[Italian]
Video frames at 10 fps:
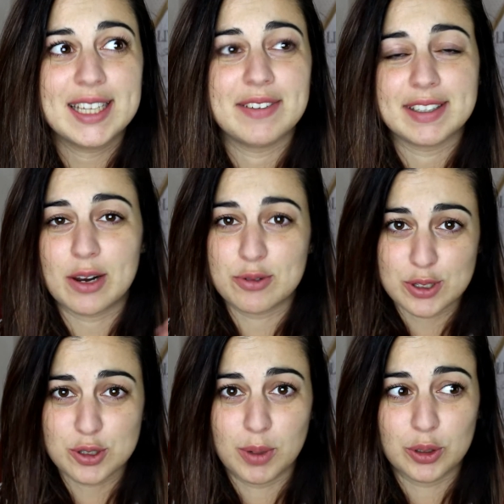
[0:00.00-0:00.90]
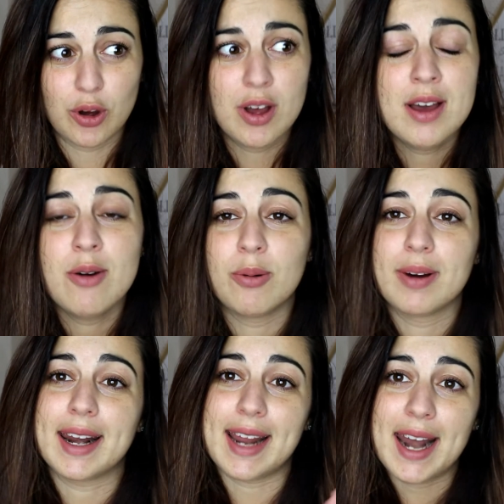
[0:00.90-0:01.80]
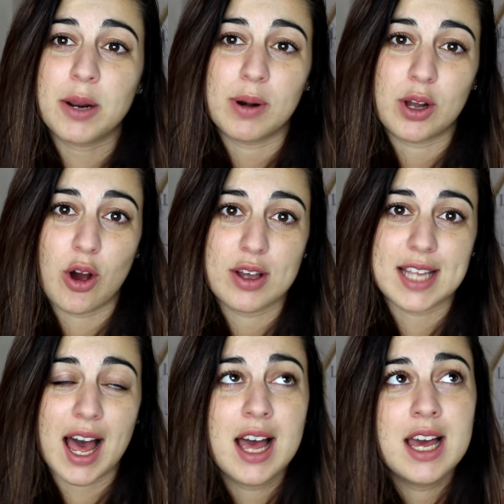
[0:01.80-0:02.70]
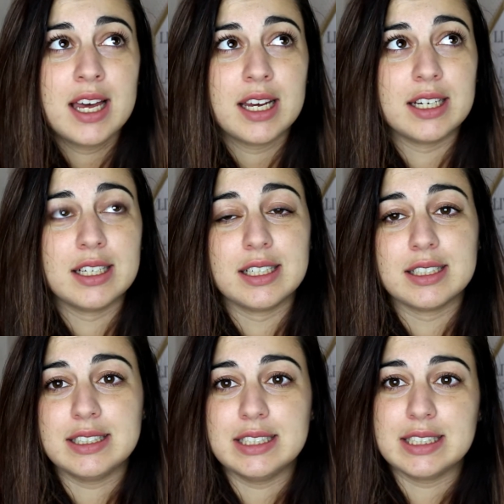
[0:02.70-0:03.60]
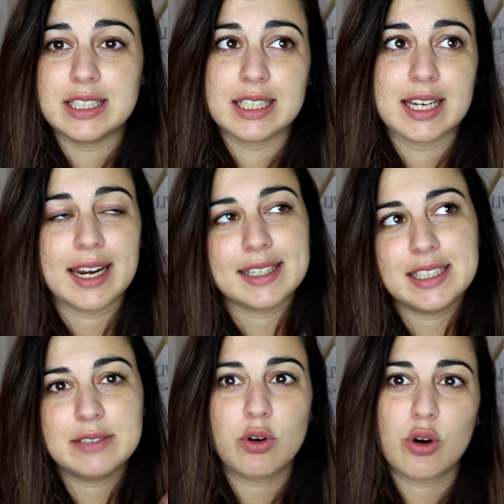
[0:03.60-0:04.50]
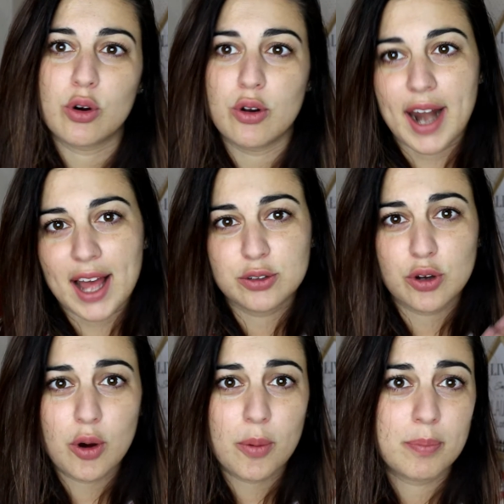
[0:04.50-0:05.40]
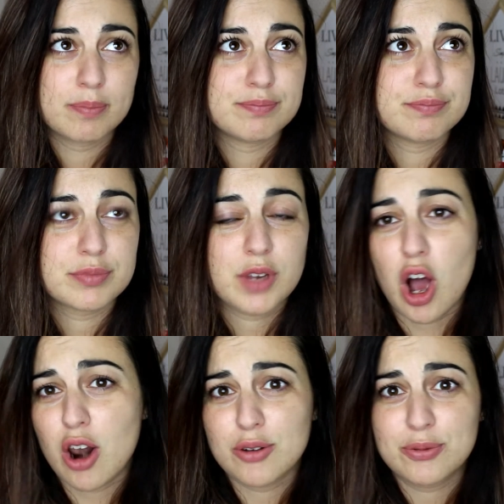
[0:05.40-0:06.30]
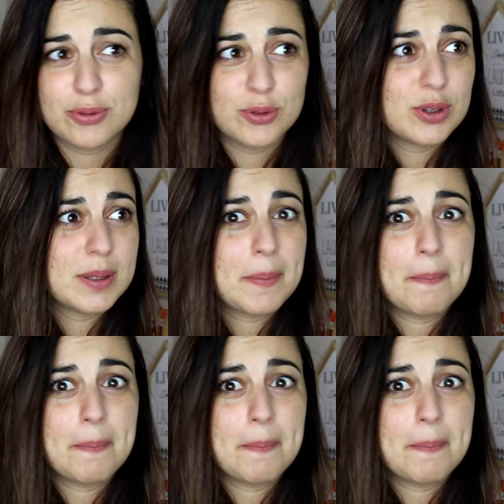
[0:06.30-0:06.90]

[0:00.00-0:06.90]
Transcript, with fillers: diventa allo stesso modo un creare qualcosa eh, di eh, creativo, colorato, mh, mm, colorful,